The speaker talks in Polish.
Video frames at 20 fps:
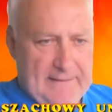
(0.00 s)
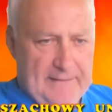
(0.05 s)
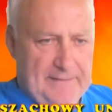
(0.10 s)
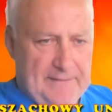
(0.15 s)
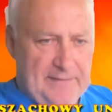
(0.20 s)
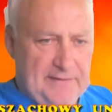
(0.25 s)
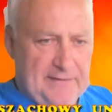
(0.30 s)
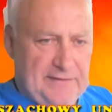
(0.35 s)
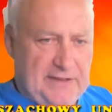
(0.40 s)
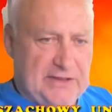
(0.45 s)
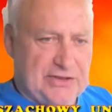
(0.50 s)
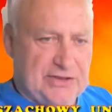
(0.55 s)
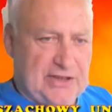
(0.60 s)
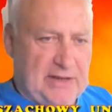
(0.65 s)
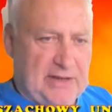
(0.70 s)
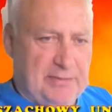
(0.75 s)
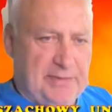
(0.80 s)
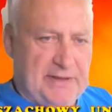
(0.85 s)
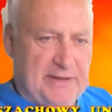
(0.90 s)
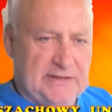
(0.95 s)

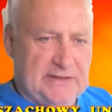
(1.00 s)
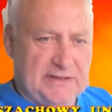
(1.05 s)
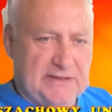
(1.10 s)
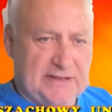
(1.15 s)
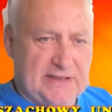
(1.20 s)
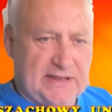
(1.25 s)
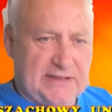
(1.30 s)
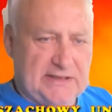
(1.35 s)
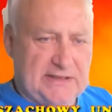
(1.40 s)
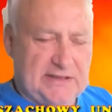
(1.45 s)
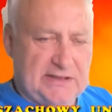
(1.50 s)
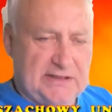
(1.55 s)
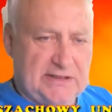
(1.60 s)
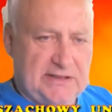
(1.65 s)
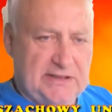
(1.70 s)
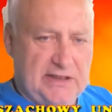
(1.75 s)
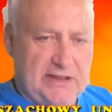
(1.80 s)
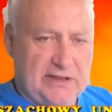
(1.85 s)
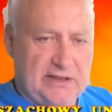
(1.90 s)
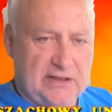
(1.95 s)
Wieża B1 teraz jest
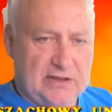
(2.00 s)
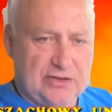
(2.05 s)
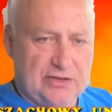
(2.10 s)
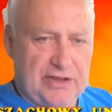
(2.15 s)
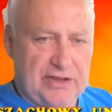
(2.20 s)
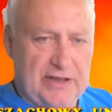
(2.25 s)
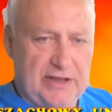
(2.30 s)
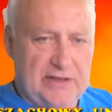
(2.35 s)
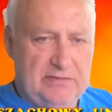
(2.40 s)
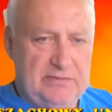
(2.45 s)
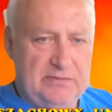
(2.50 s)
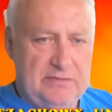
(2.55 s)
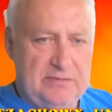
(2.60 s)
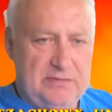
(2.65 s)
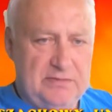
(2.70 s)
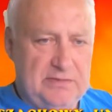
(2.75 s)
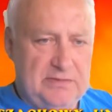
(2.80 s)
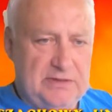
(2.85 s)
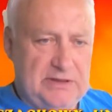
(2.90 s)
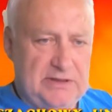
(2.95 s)
niegroźne.
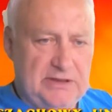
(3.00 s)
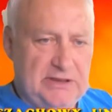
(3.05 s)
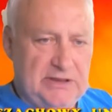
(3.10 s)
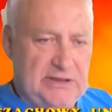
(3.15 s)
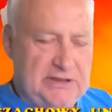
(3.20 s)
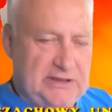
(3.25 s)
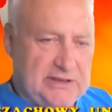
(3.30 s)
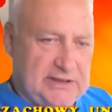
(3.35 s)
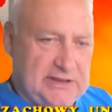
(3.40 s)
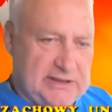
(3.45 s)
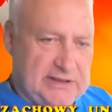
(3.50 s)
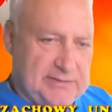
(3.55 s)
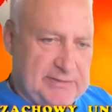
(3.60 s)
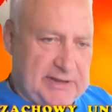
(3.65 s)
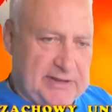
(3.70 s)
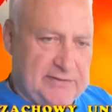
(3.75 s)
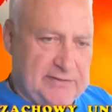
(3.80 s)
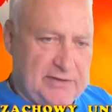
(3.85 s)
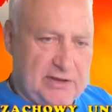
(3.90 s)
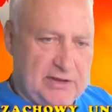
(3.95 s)

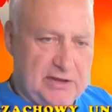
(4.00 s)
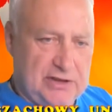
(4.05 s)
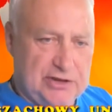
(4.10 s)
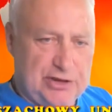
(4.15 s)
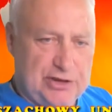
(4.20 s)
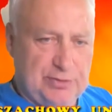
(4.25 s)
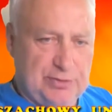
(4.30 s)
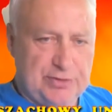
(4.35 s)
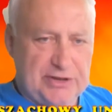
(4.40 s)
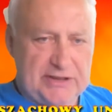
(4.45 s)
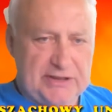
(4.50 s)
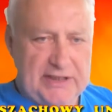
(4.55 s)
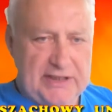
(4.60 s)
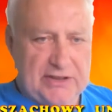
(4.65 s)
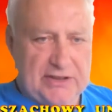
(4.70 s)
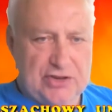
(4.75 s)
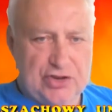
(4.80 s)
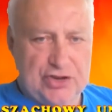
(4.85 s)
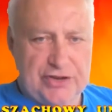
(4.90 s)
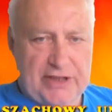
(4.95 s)
Hetman wychodzi przez
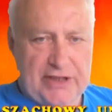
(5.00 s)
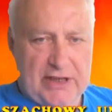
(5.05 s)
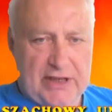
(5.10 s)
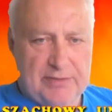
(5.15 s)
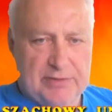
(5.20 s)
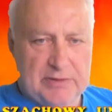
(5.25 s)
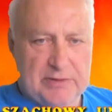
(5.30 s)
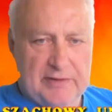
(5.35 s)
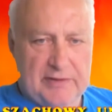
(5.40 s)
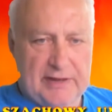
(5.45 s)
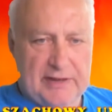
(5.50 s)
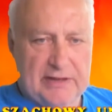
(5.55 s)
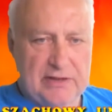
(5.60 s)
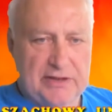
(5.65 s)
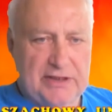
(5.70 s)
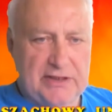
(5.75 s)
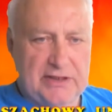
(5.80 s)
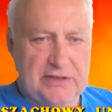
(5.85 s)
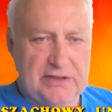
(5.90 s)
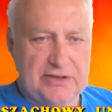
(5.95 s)
A3. Tak próbowano
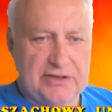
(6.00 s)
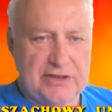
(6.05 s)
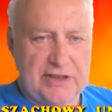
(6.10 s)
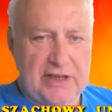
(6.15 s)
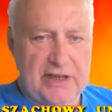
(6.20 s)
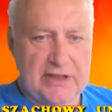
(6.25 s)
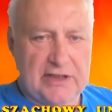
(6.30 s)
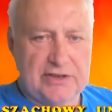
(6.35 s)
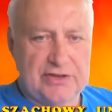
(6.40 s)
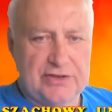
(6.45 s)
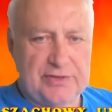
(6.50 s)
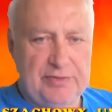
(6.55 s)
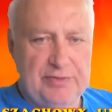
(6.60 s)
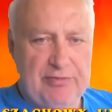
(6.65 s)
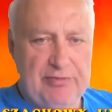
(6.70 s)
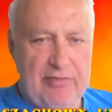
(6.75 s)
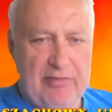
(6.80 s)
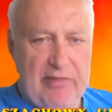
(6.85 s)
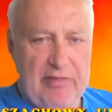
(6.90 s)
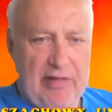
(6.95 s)
kiedyś grać.
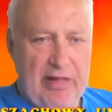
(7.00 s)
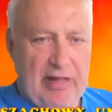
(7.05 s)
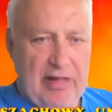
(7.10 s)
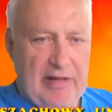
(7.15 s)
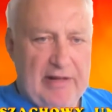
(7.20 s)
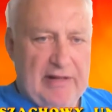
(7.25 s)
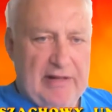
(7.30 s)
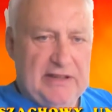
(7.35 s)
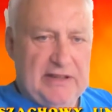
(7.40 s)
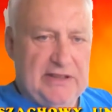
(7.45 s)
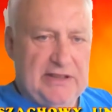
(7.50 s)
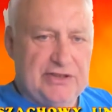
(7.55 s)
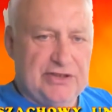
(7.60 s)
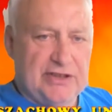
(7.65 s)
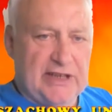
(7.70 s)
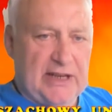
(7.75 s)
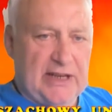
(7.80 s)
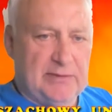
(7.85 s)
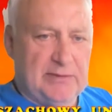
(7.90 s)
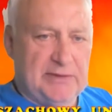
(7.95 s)
I czy
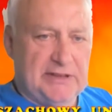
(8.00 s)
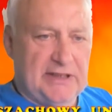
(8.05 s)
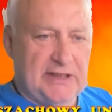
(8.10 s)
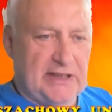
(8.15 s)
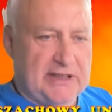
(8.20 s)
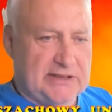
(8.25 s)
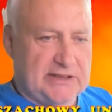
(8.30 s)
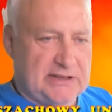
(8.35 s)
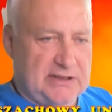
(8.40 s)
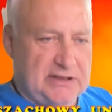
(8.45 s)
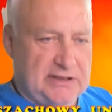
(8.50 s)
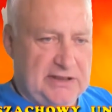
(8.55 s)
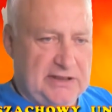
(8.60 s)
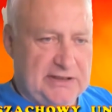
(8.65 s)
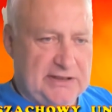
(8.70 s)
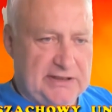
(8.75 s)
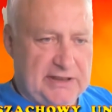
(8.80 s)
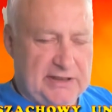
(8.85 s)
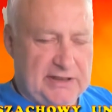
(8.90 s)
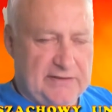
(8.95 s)
gramy teraz
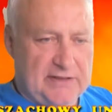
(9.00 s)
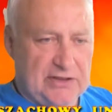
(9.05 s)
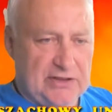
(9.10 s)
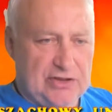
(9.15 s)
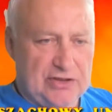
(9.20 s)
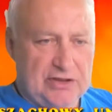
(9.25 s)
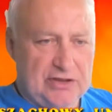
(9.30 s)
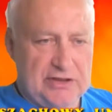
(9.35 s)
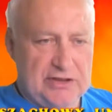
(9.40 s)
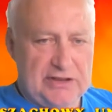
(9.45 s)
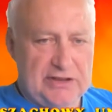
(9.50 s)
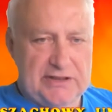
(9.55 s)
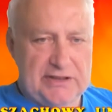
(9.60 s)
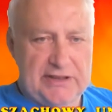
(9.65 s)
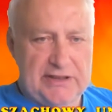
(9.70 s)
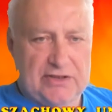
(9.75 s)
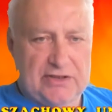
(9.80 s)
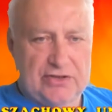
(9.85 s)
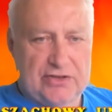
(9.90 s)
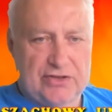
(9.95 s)
goniec E2 czy goniec
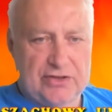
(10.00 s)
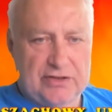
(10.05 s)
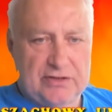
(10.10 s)
D3?